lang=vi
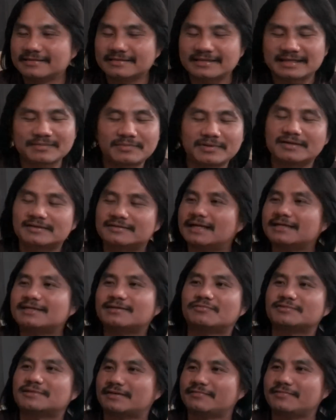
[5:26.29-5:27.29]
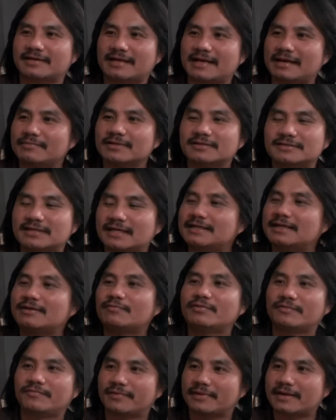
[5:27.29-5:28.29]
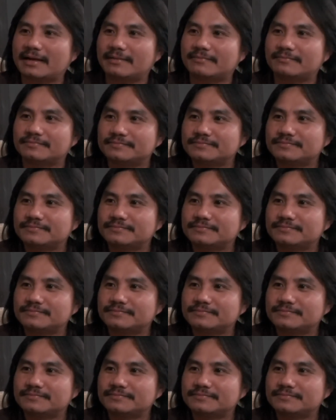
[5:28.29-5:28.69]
Thì đừng trách Cộng sản Việt Nam, đừng trách nhà quyền Việt Nam.